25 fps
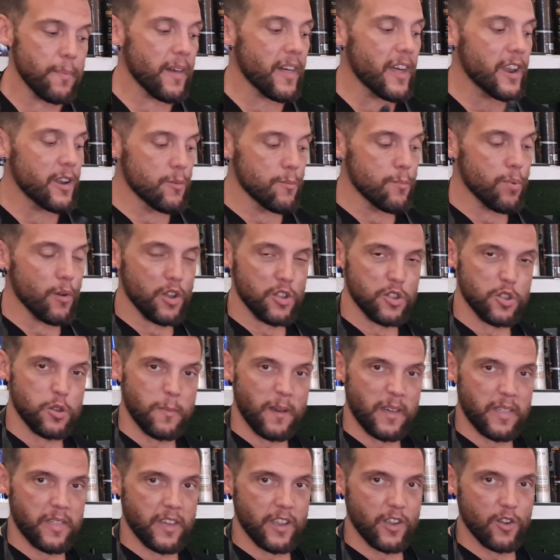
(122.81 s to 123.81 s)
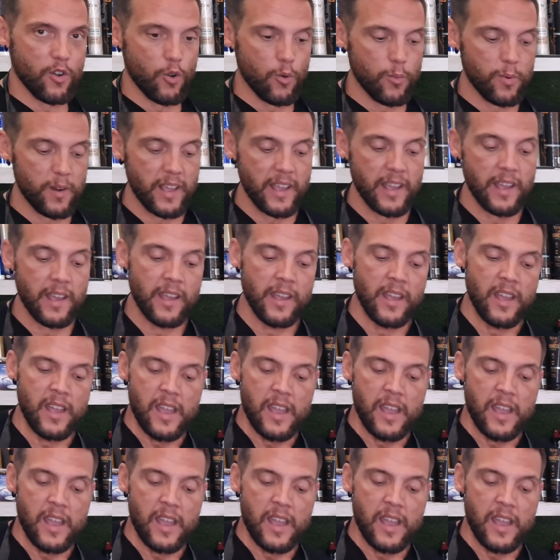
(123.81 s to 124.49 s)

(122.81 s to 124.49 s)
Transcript: Para darle un poquito más de cobre